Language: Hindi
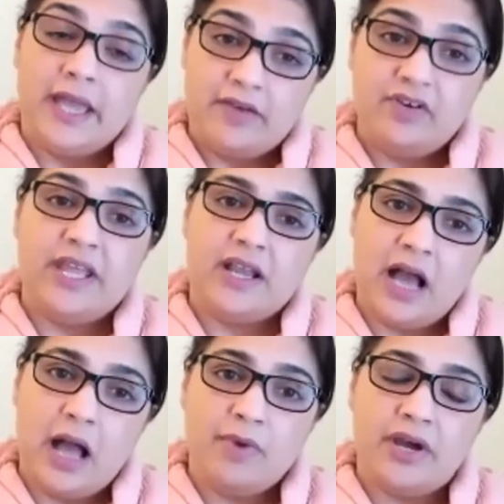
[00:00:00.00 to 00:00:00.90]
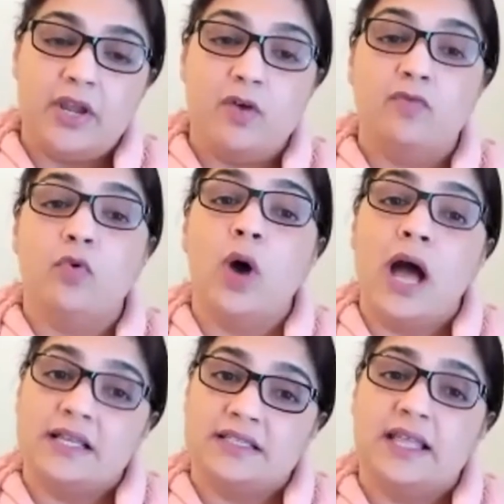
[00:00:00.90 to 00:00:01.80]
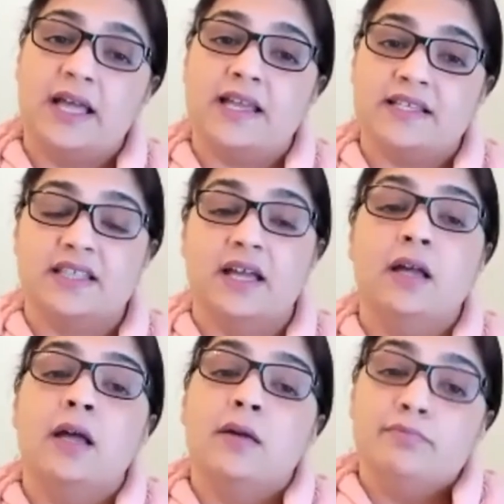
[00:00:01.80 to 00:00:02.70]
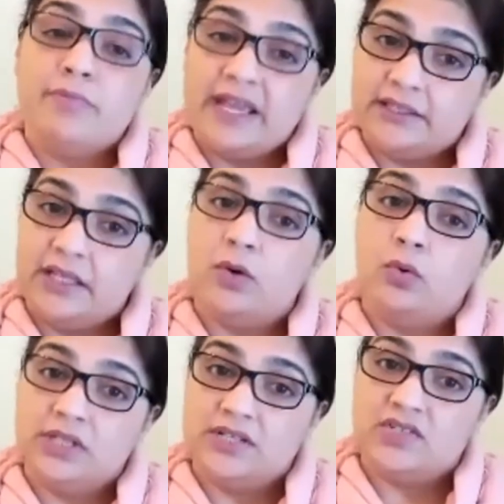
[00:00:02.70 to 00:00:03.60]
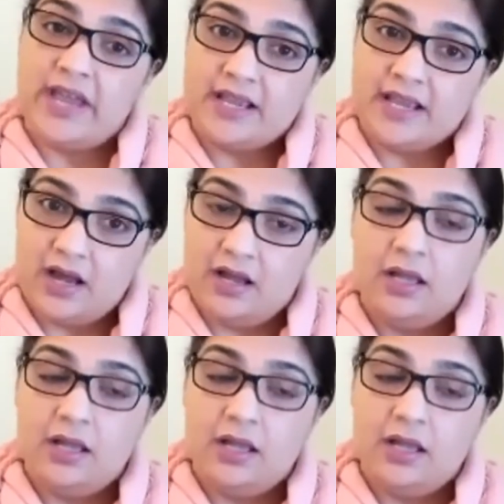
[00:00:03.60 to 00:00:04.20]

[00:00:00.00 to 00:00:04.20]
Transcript: एवरी डे काम कर रहे हो वो आहिस्ता आहिस्ता बेहतर होता जाएगा